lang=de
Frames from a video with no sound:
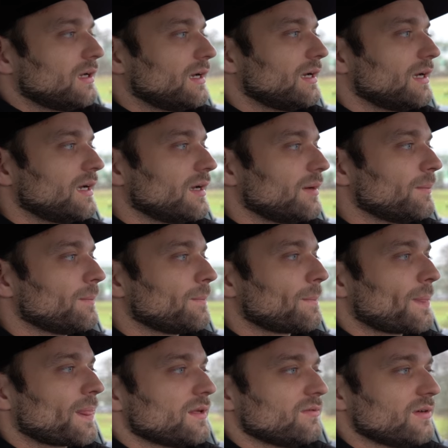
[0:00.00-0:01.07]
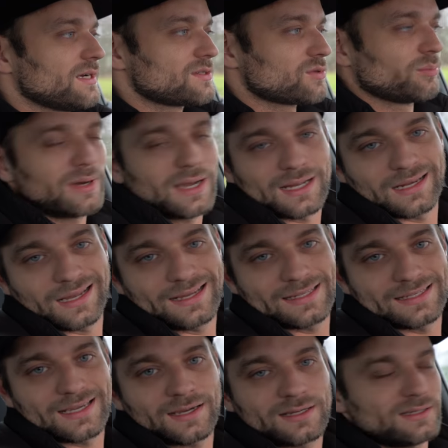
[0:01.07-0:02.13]
Ähm, weil so ein paar
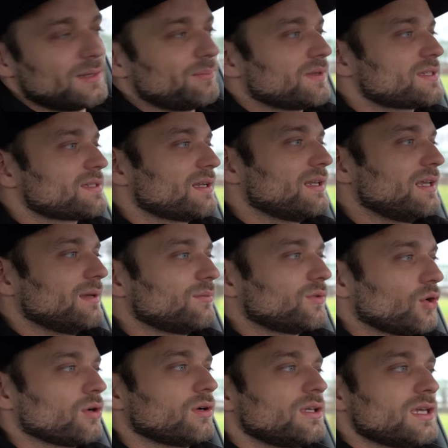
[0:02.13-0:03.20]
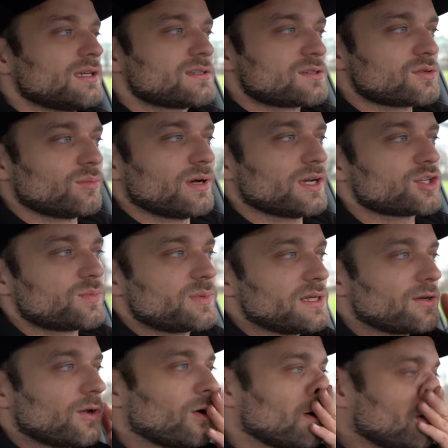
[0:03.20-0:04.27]
Kleinigkeiten gibt es dann eben doch. Hier ist zum
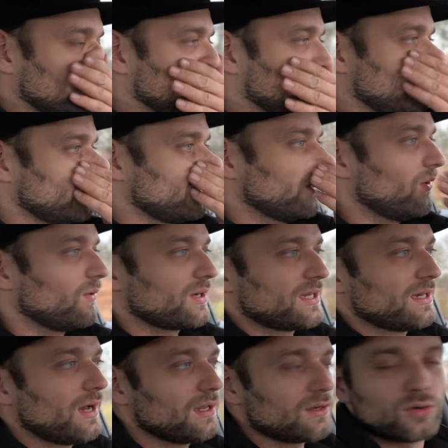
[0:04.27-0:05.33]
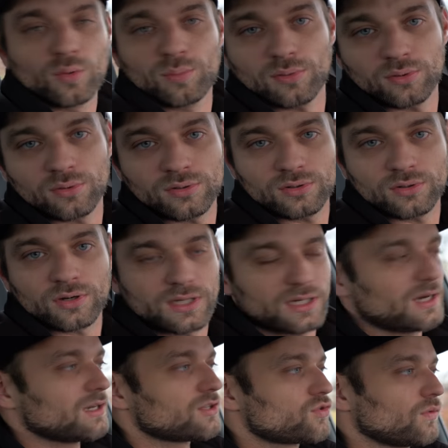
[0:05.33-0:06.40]
Beispiel noch eine originale Kupplung und ein
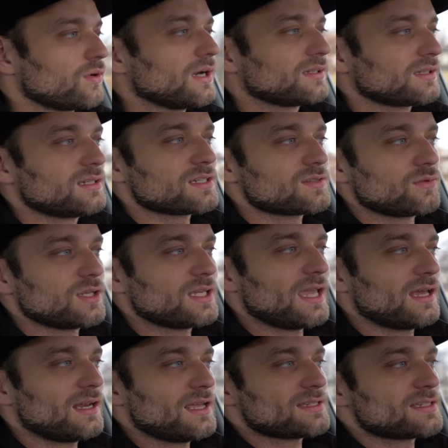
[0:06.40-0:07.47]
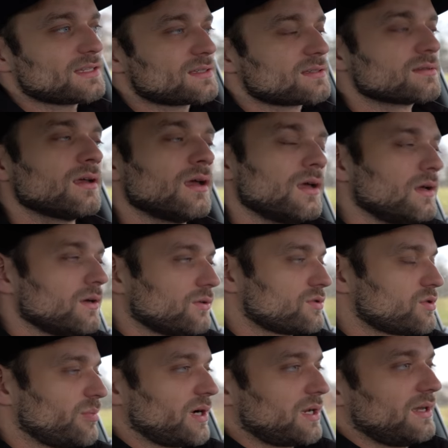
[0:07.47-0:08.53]
originales Schwungrad drin. Das würde ich gerne ersetzen. Und
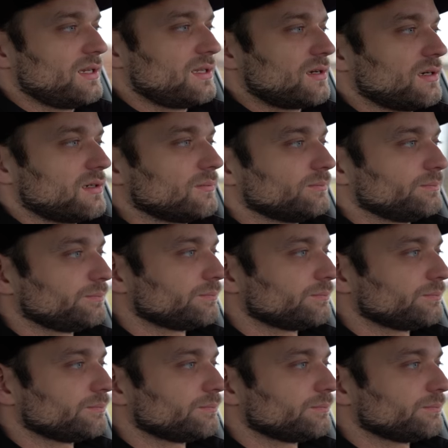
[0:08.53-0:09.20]
so ein paar Kleinigkeiten.